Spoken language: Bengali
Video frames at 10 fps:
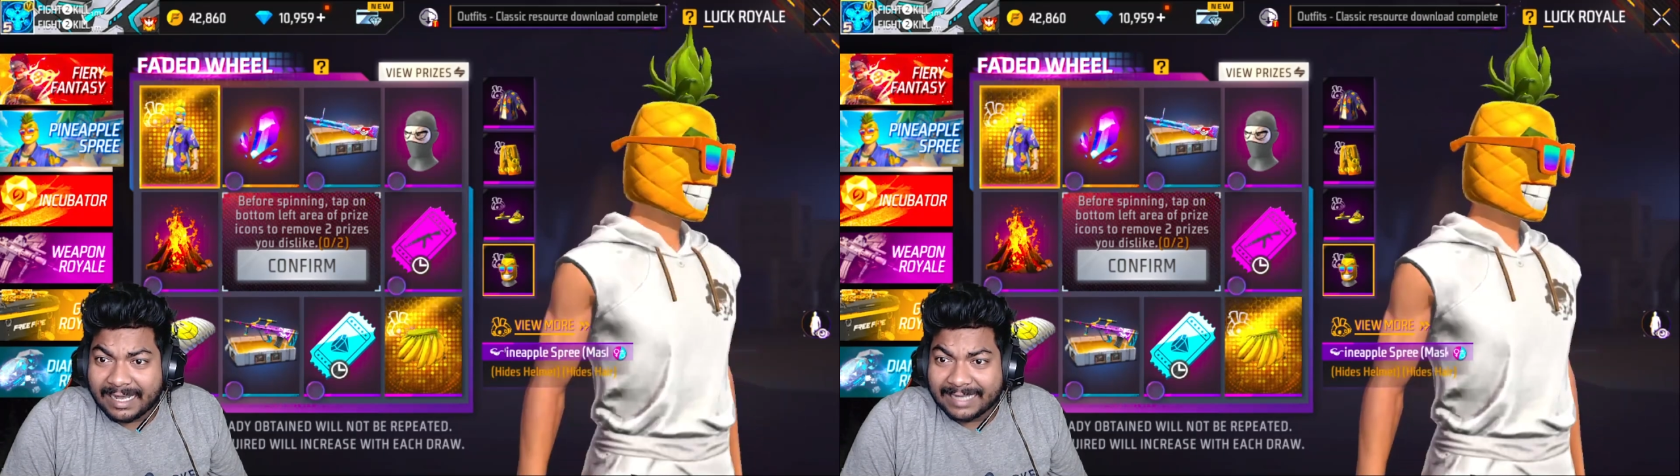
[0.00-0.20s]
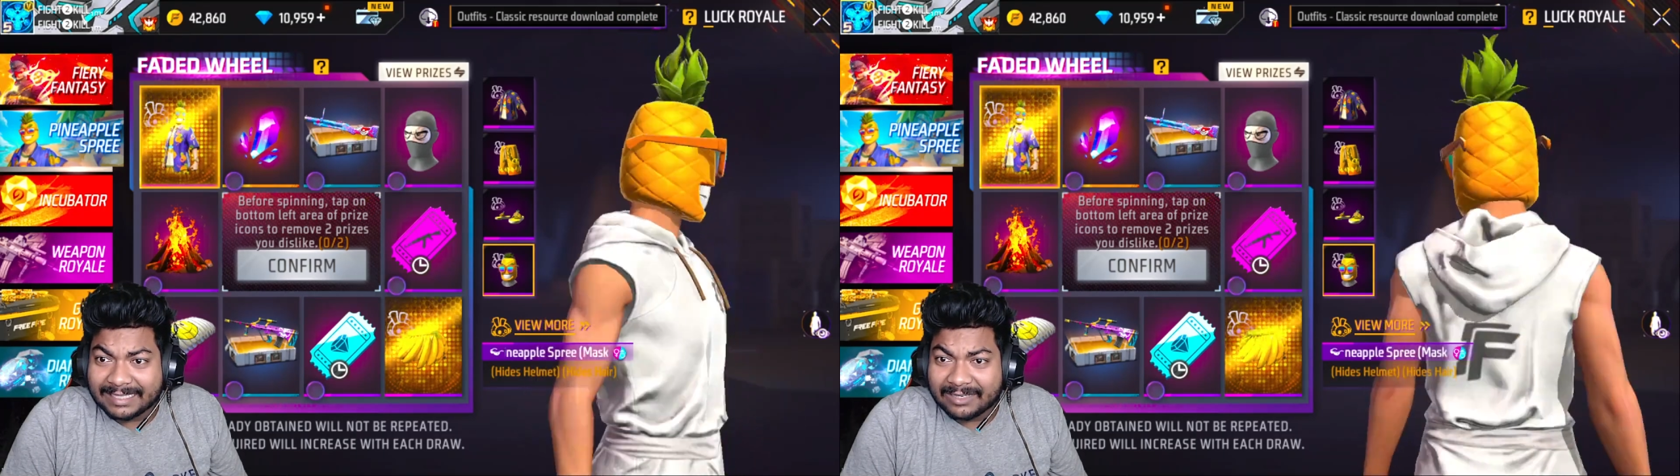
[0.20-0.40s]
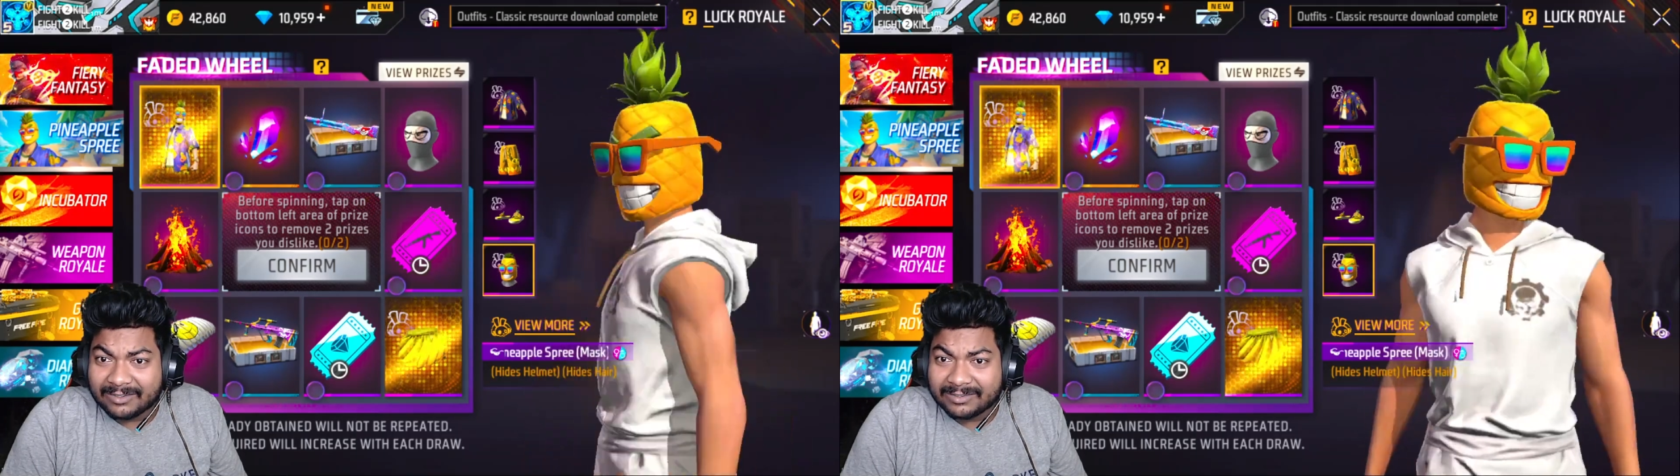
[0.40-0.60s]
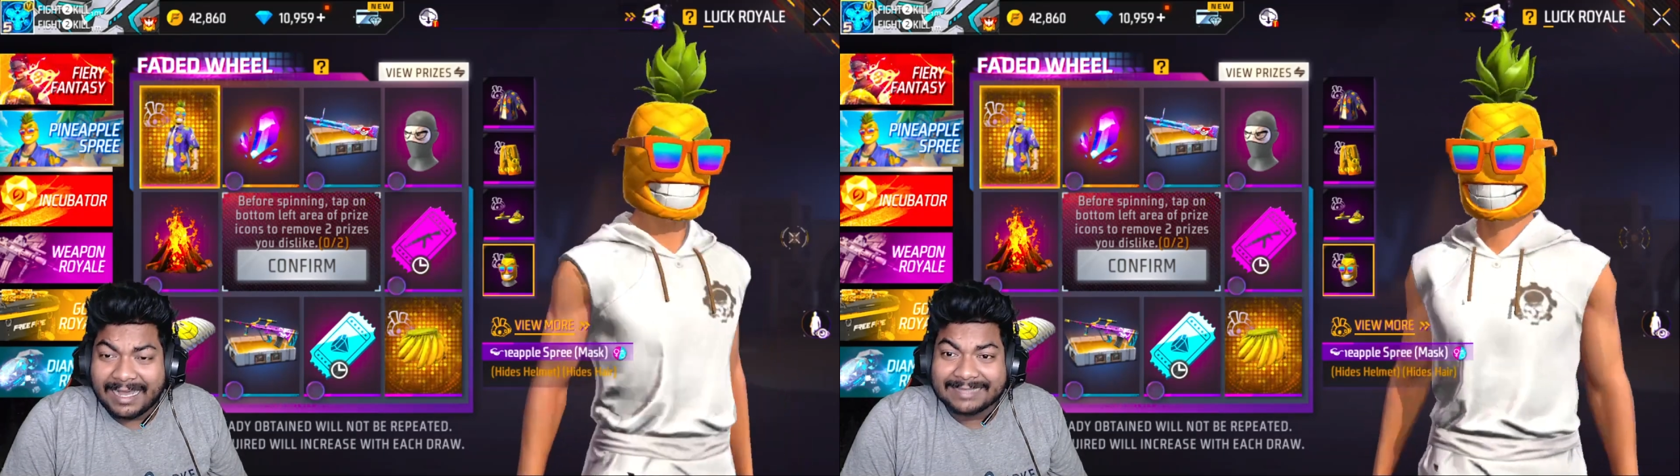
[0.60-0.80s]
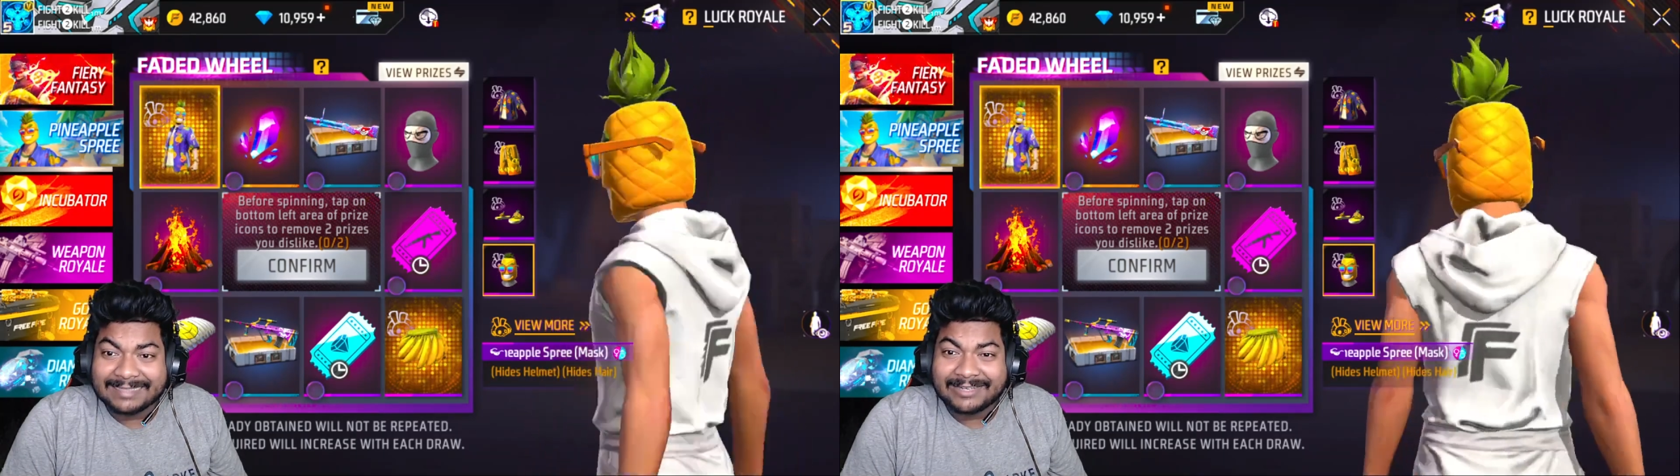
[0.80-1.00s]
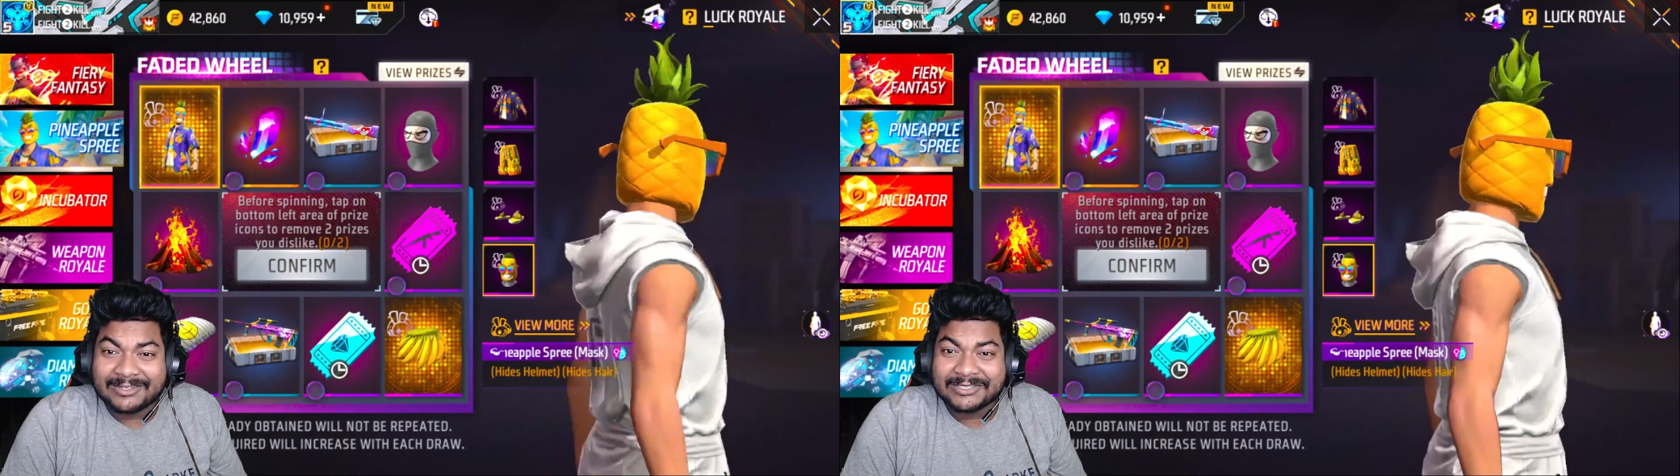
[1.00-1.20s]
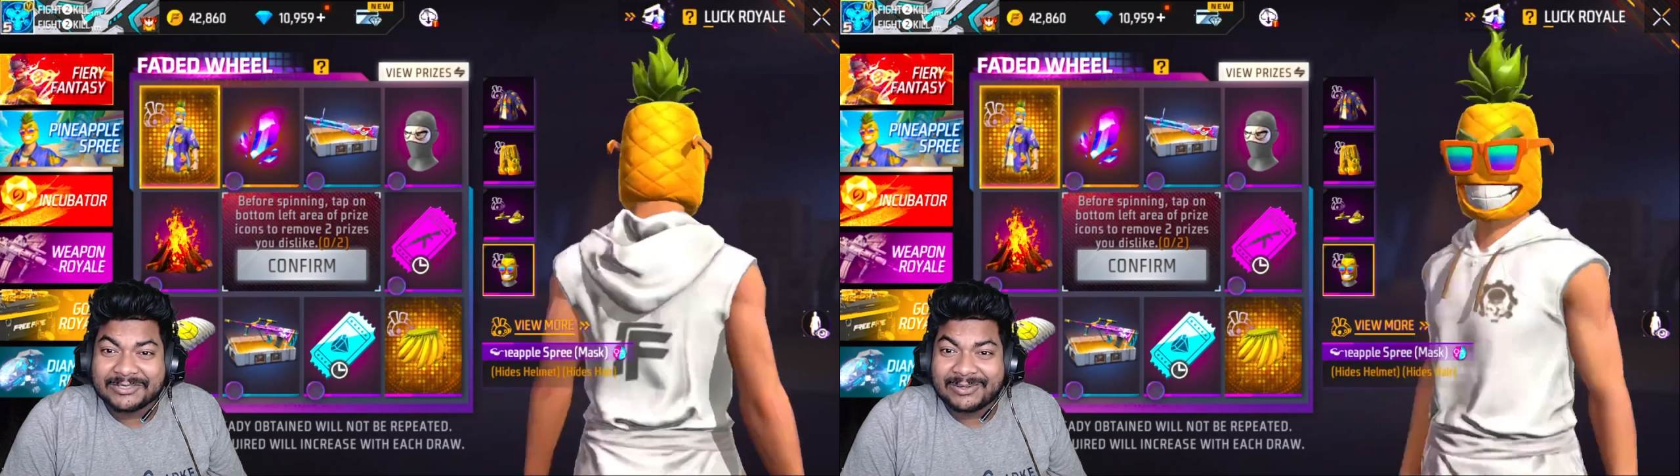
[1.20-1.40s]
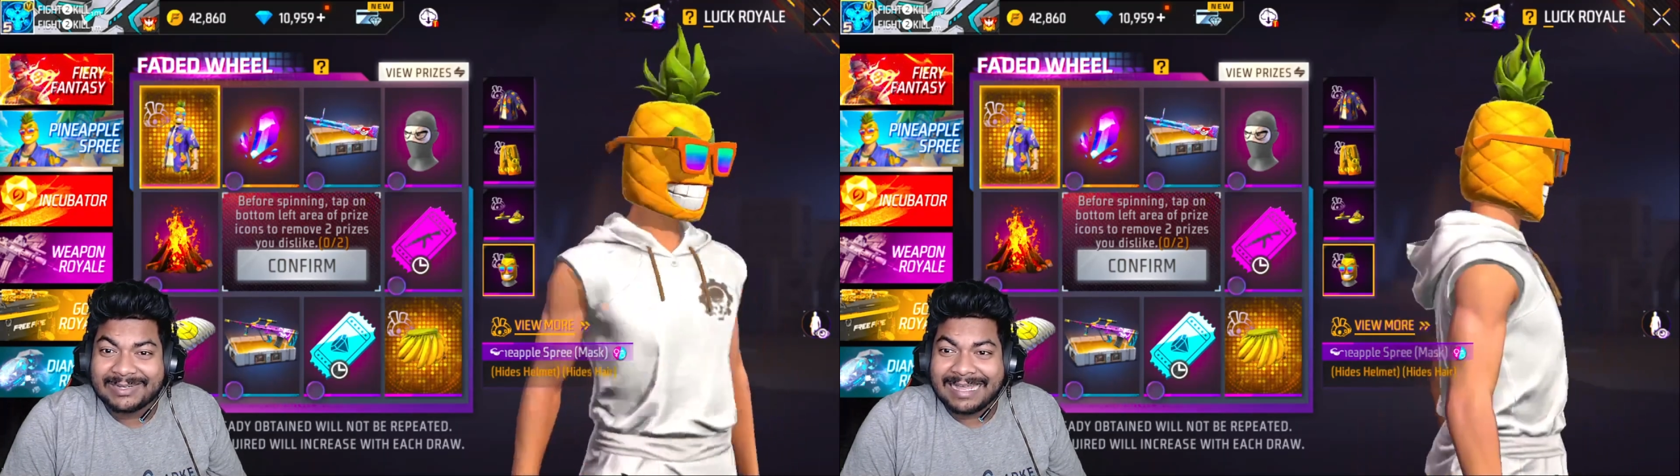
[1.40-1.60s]
আনারস আনারস
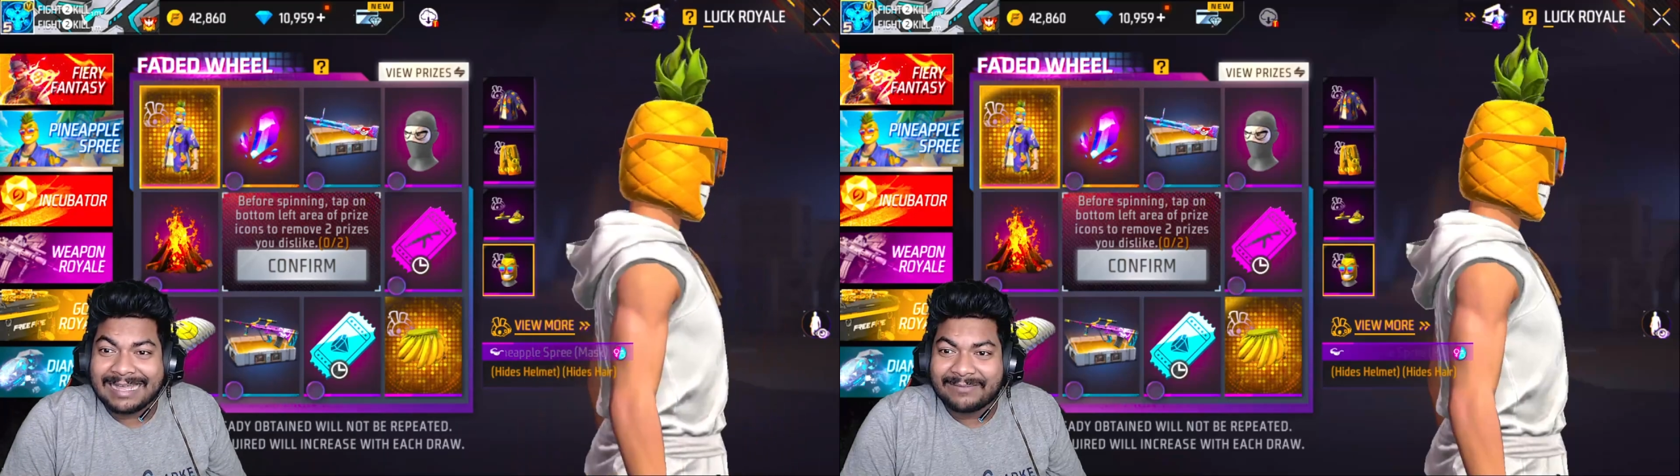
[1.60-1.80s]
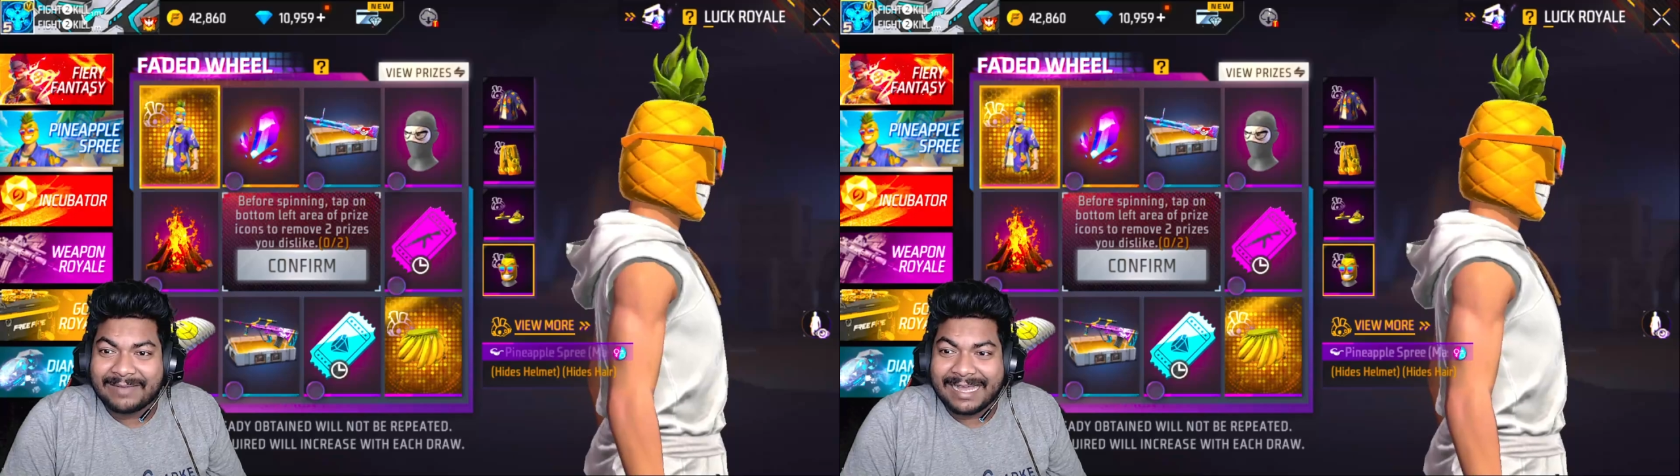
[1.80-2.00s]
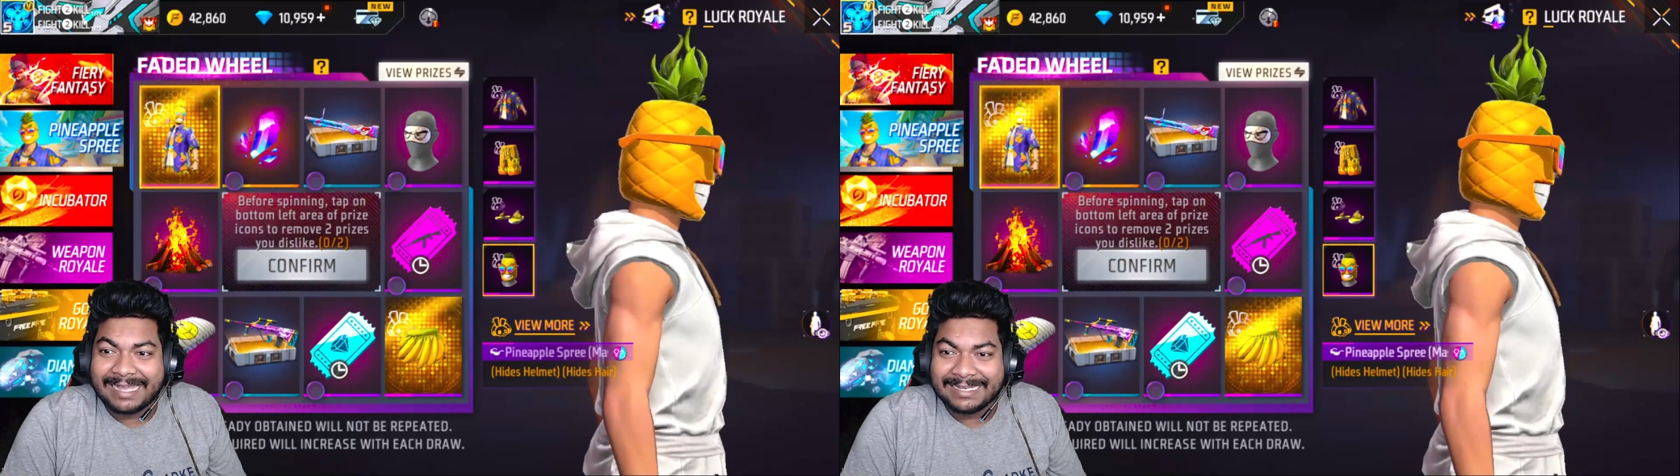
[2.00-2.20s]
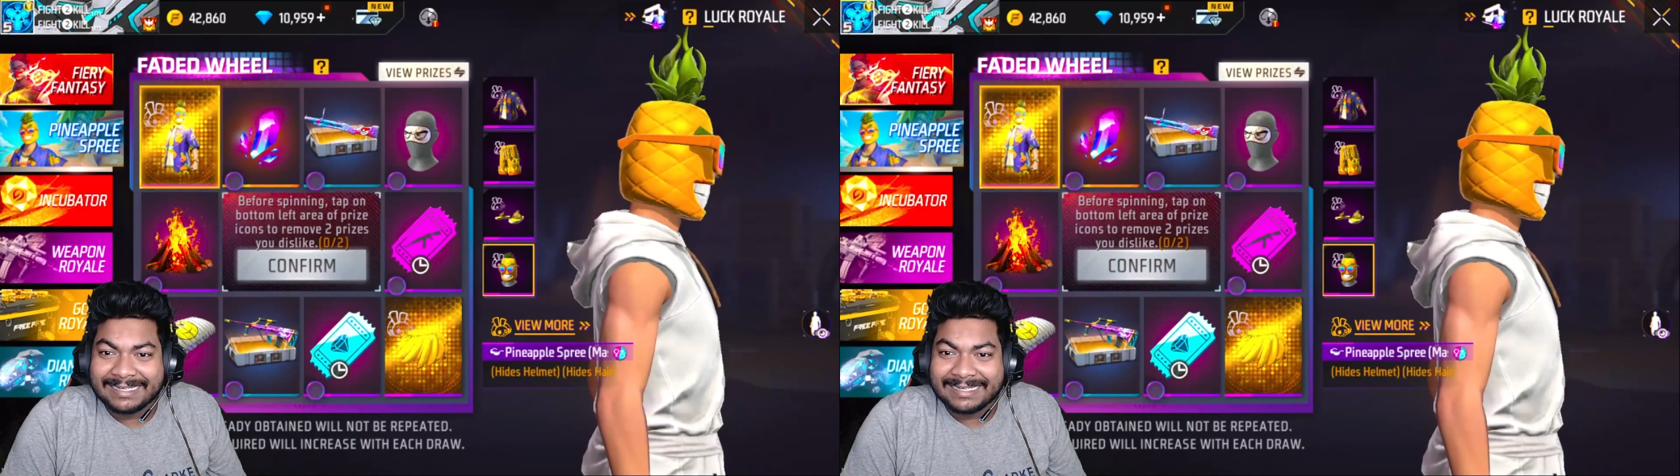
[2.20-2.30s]
কলা ভাই